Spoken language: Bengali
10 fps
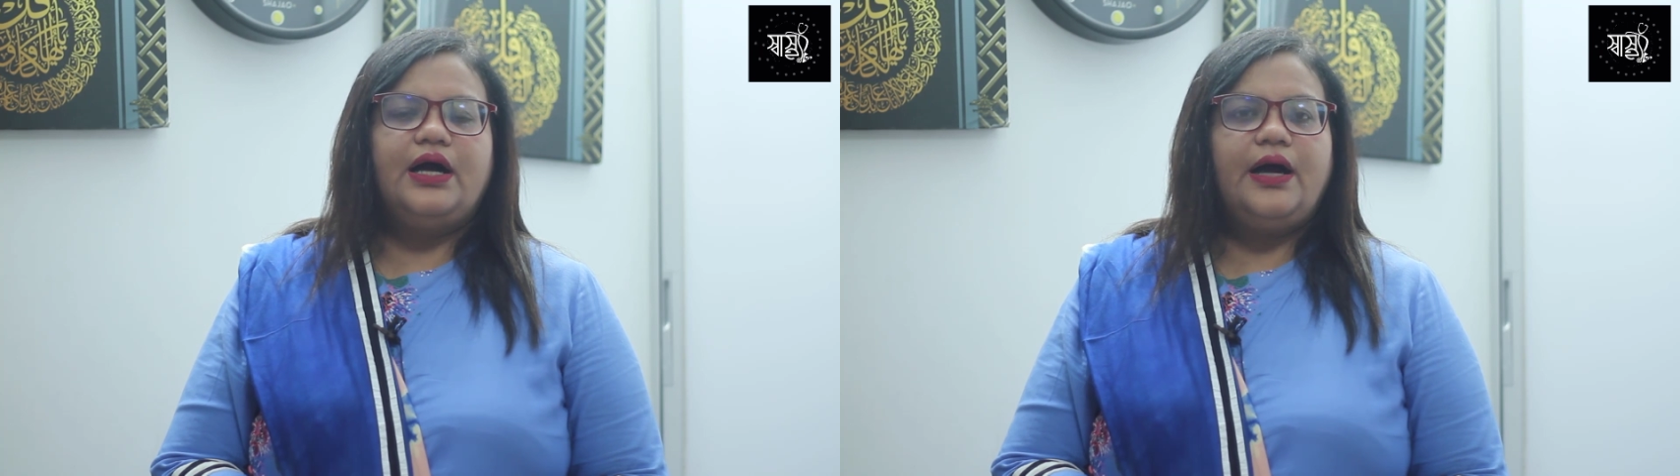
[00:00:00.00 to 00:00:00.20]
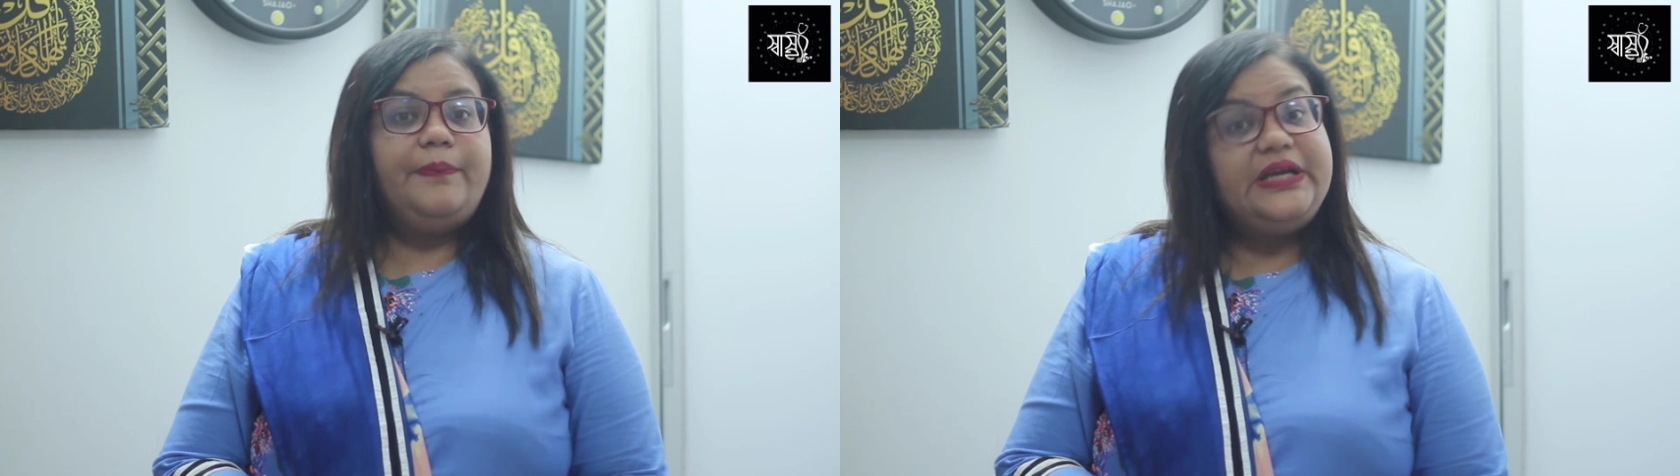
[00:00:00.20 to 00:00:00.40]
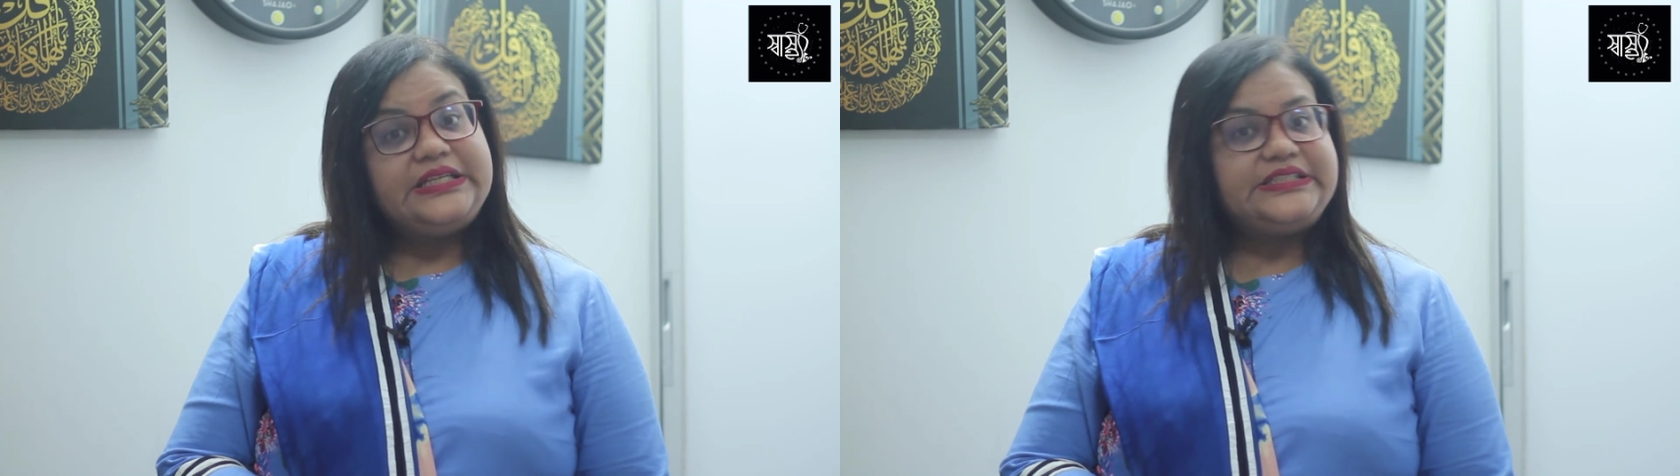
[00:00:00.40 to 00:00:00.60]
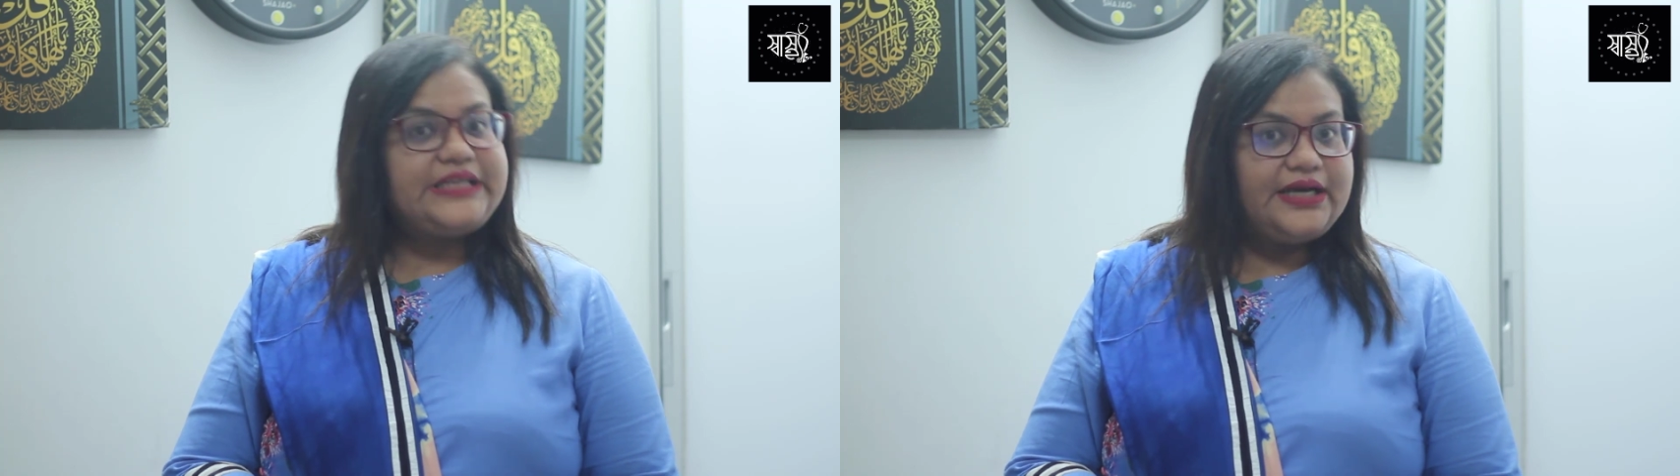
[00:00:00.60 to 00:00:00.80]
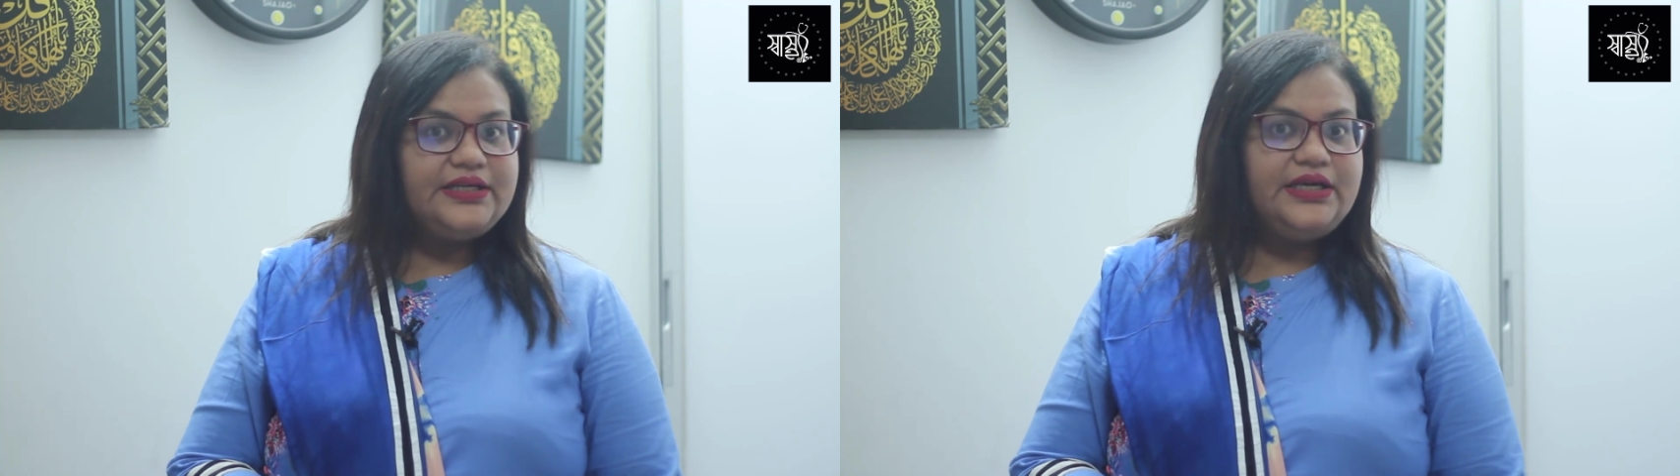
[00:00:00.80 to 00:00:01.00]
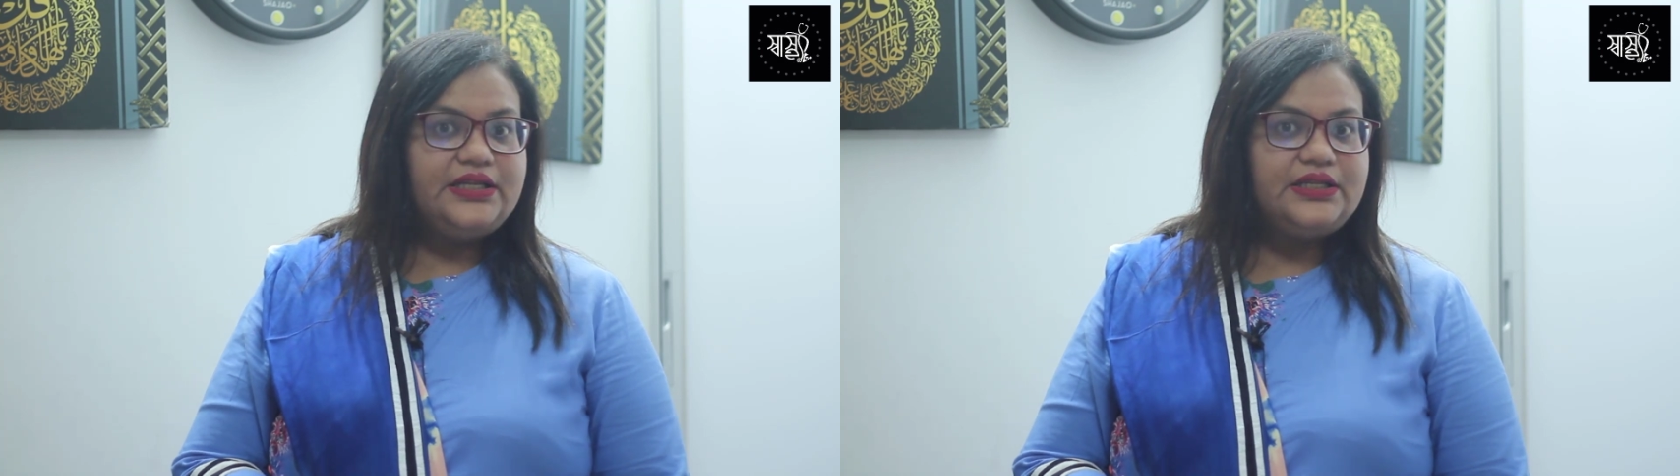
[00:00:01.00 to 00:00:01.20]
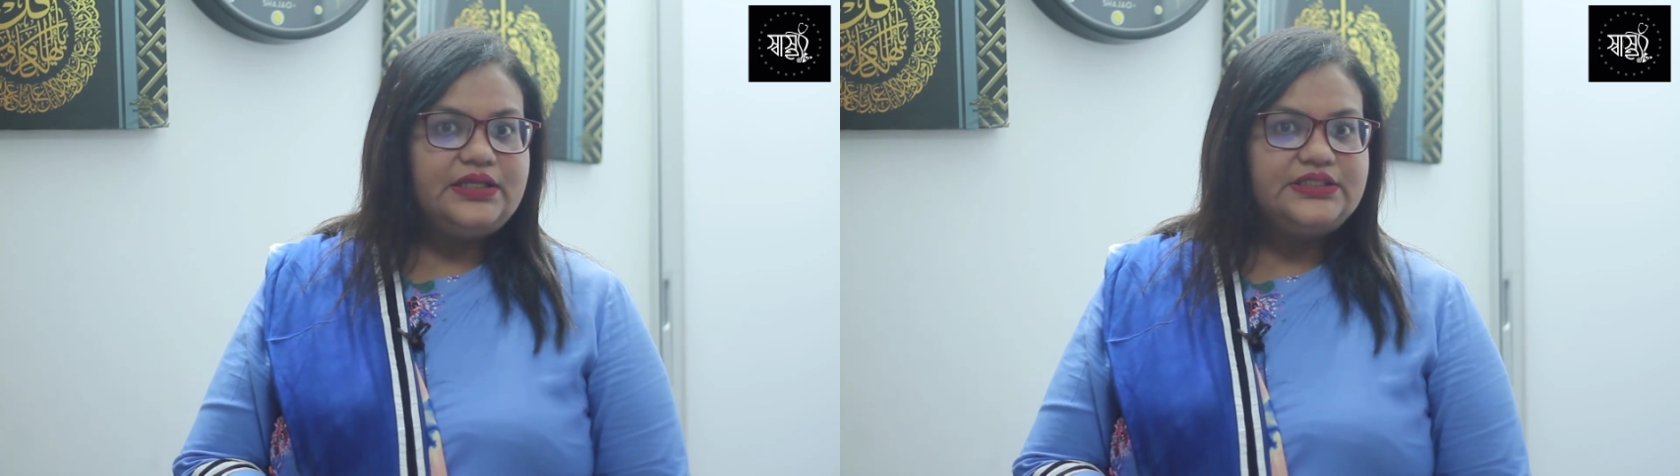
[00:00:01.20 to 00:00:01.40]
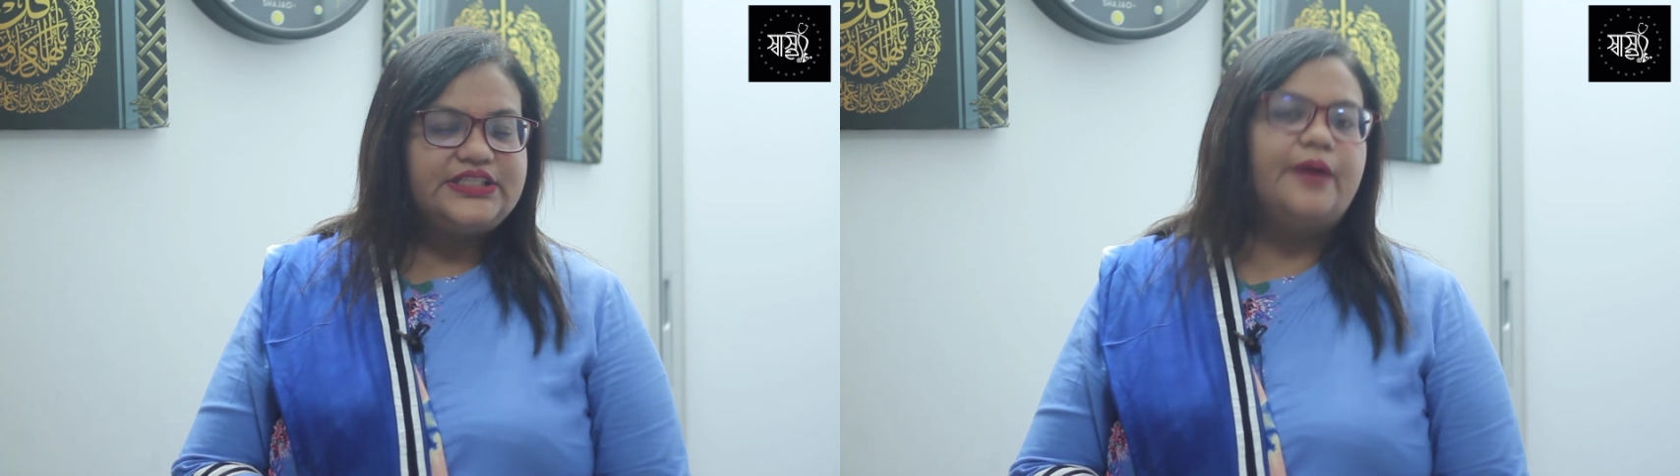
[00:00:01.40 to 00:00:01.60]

আপনি কি জানেন যে